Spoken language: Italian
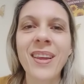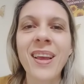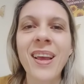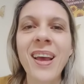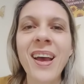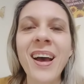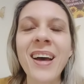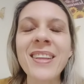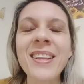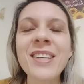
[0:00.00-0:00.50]

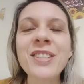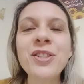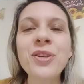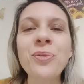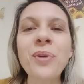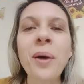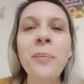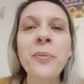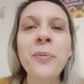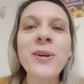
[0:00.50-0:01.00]
Adesso
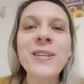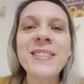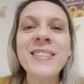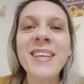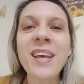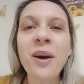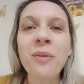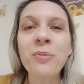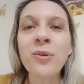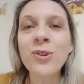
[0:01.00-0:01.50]
una
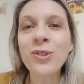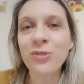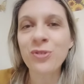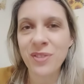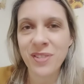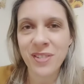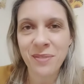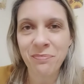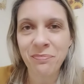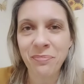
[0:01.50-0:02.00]
poesia molto
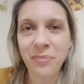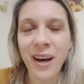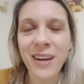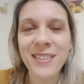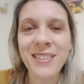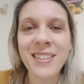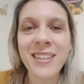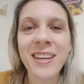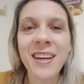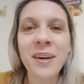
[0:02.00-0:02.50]

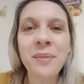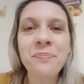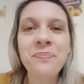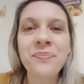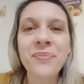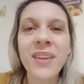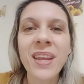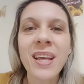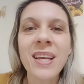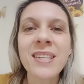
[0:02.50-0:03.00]
simpatica,
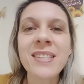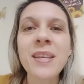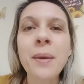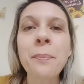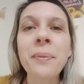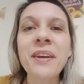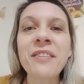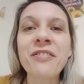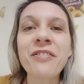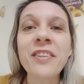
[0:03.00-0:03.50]

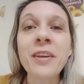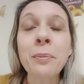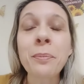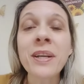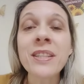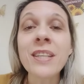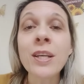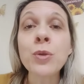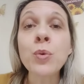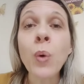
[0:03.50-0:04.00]
sempre a firma
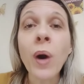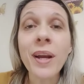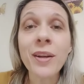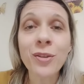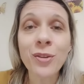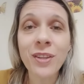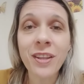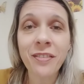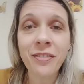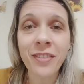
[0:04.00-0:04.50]
di Edoardo
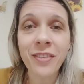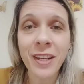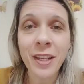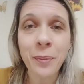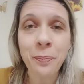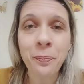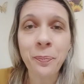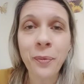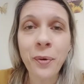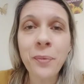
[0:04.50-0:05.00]
De
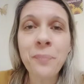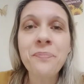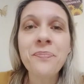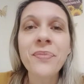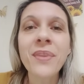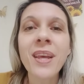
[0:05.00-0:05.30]
Filippo,